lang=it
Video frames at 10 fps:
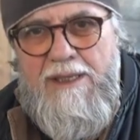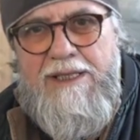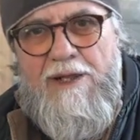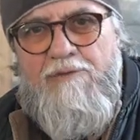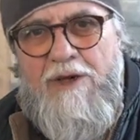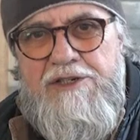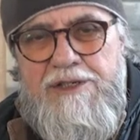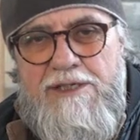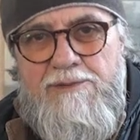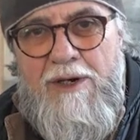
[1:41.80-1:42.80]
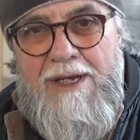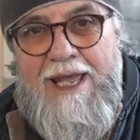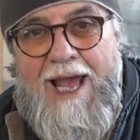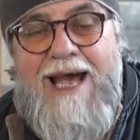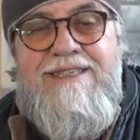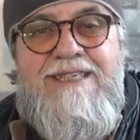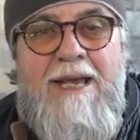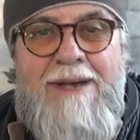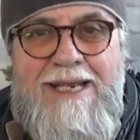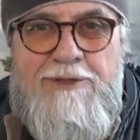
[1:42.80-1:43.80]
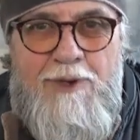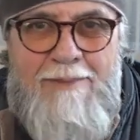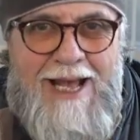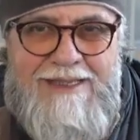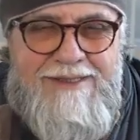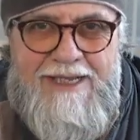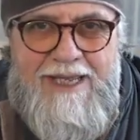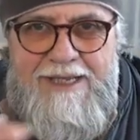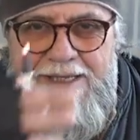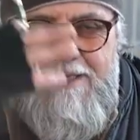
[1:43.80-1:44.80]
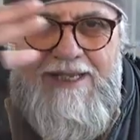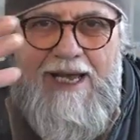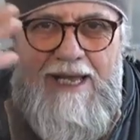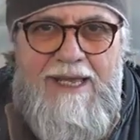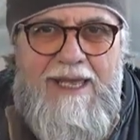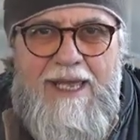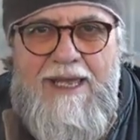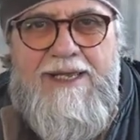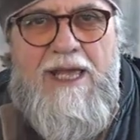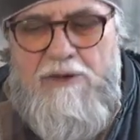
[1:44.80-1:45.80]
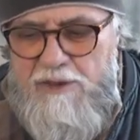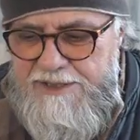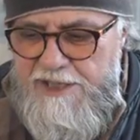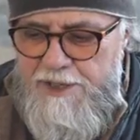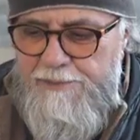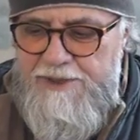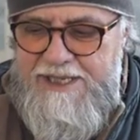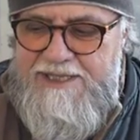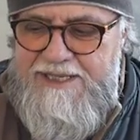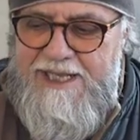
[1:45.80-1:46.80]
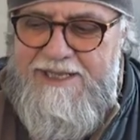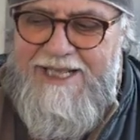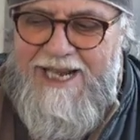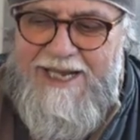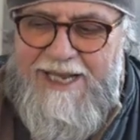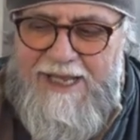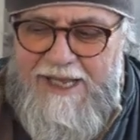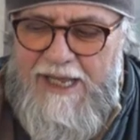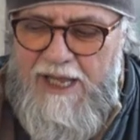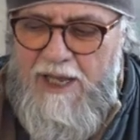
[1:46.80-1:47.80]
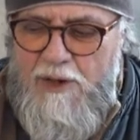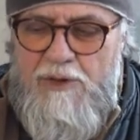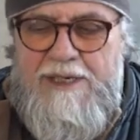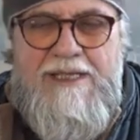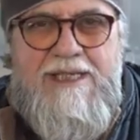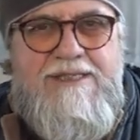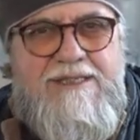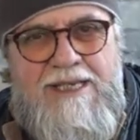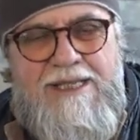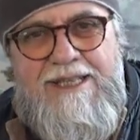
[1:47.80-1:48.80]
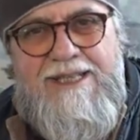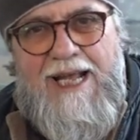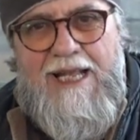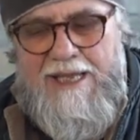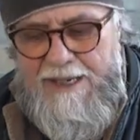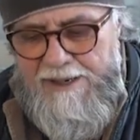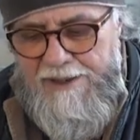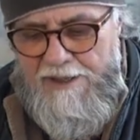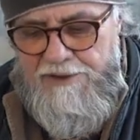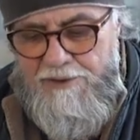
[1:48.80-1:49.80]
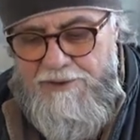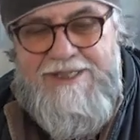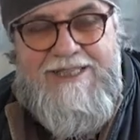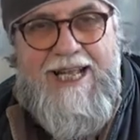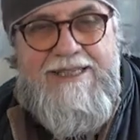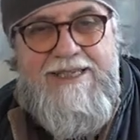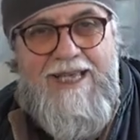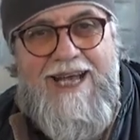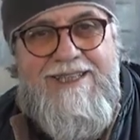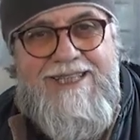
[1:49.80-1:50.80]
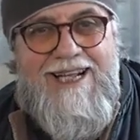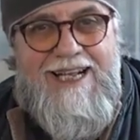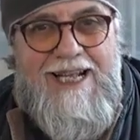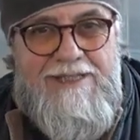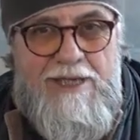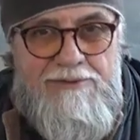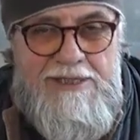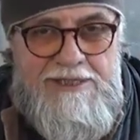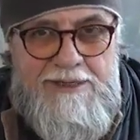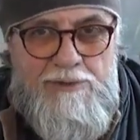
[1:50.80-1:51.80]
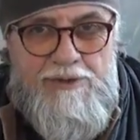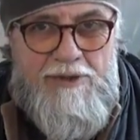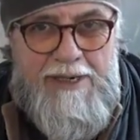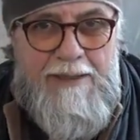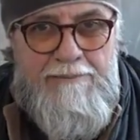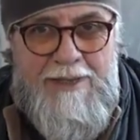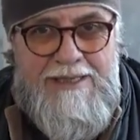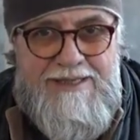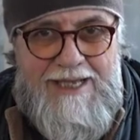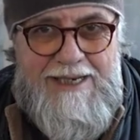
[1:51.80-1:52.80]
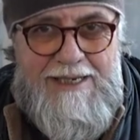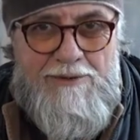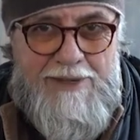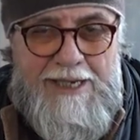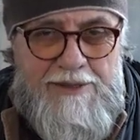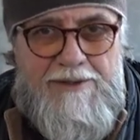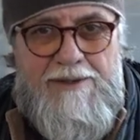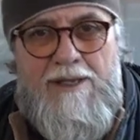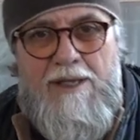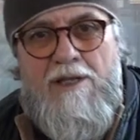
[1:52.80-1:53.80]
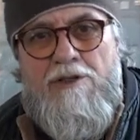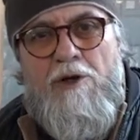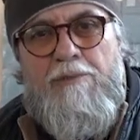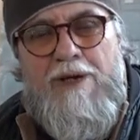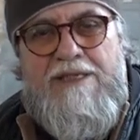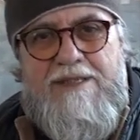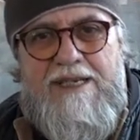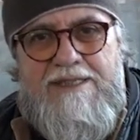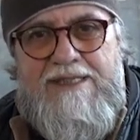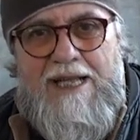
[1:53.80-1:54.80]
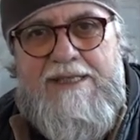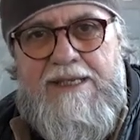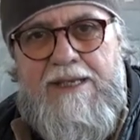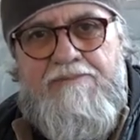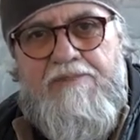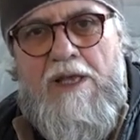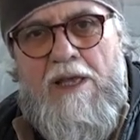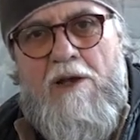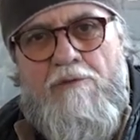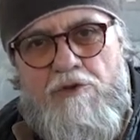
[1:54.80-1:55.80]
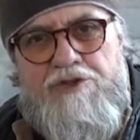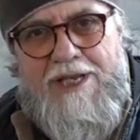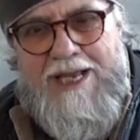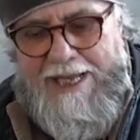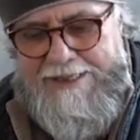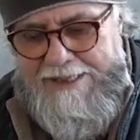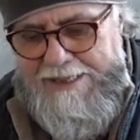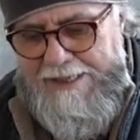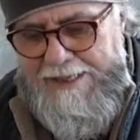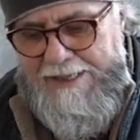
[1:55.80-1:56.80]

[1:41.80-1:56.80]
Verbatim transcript: del fascismo, assieme alla sua amante, che chissà che cosa ci potesse entrare con i destini d'Italia, sono stati attaccati a un distributore in piazzale Loreto dopo essere stati fucilati,